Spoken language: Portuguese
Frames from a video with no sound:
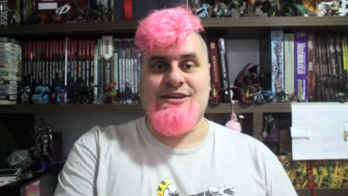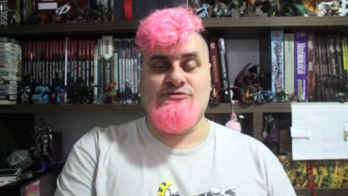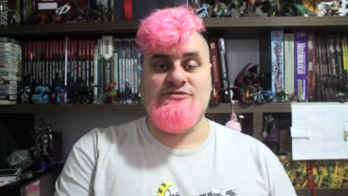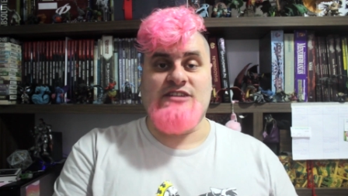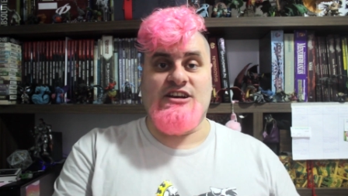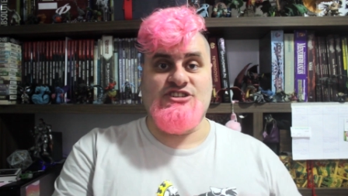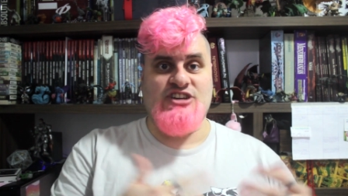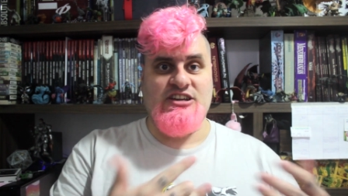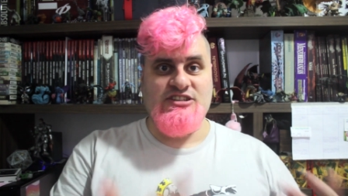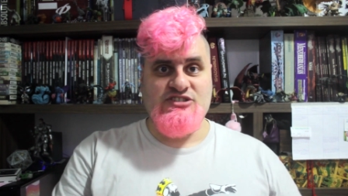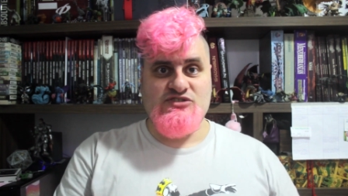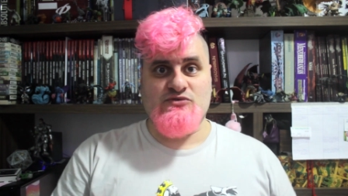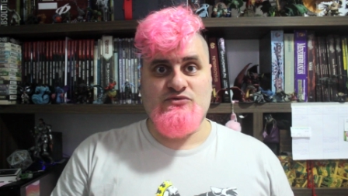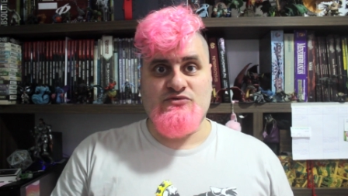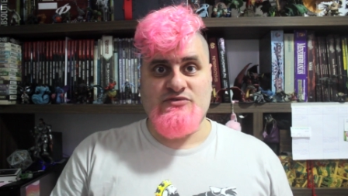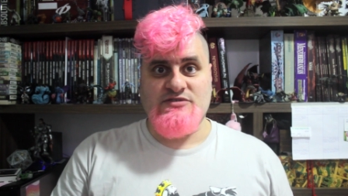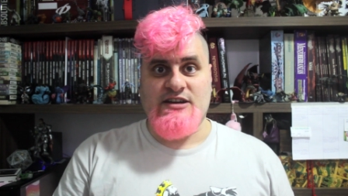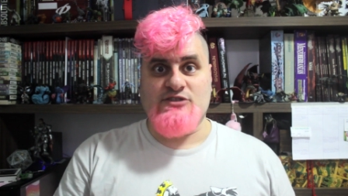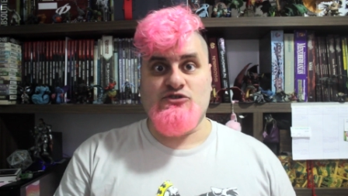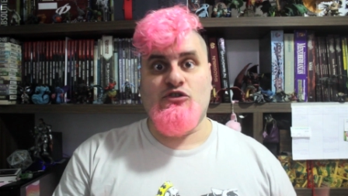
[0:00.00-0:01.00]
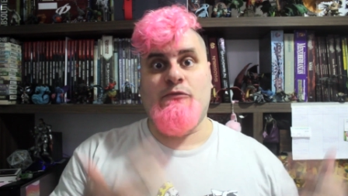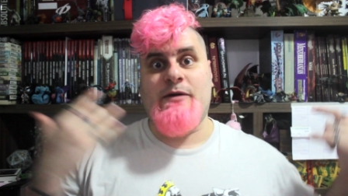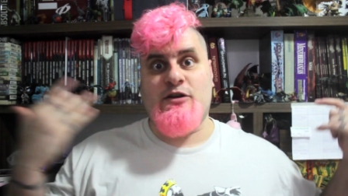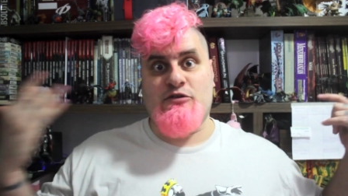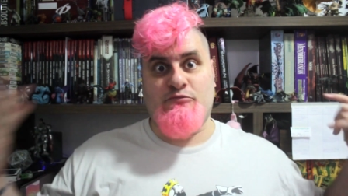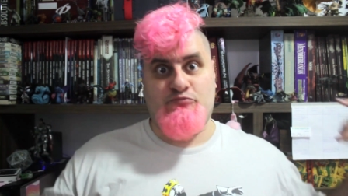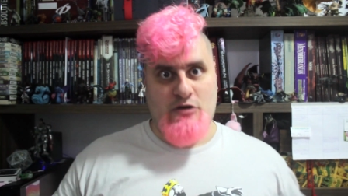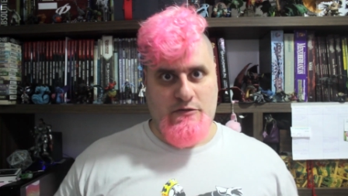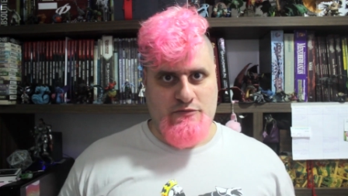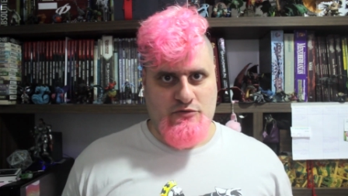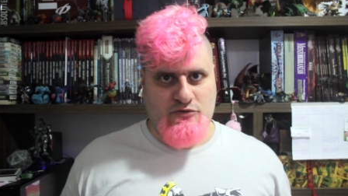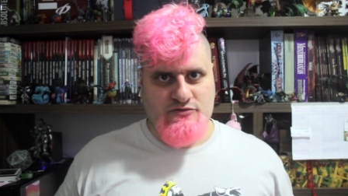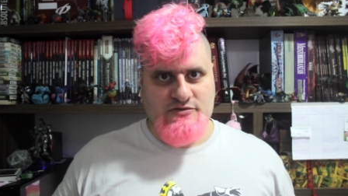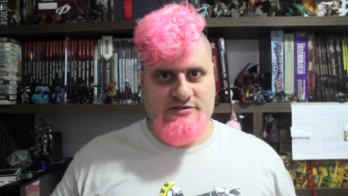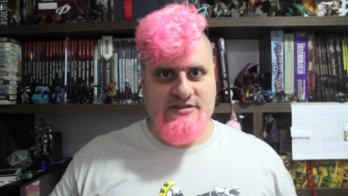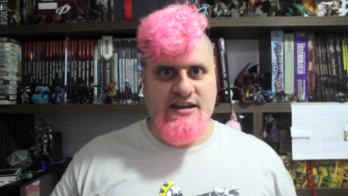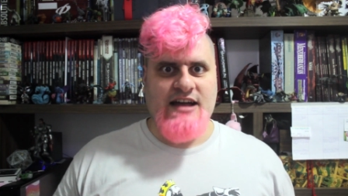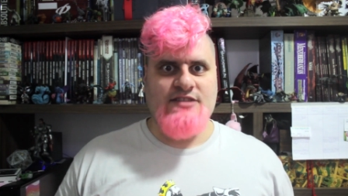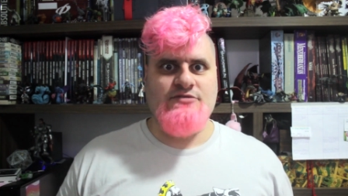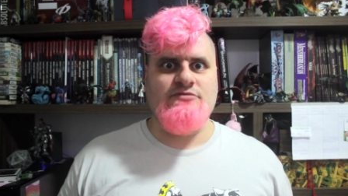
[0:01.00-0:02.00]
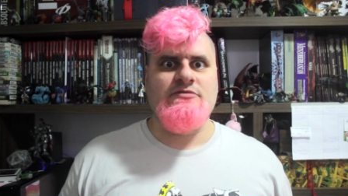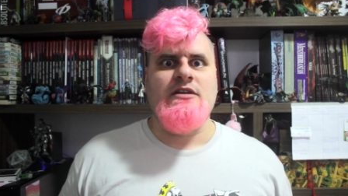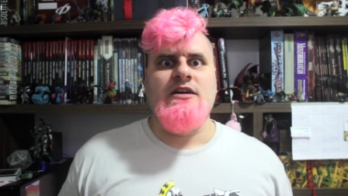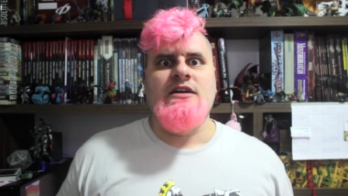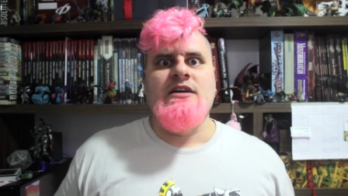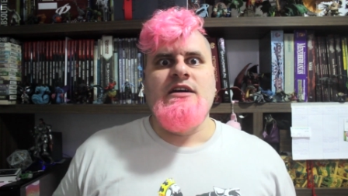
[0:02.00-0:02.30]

né, os agentes do cruzado ou para o próprio cruzado,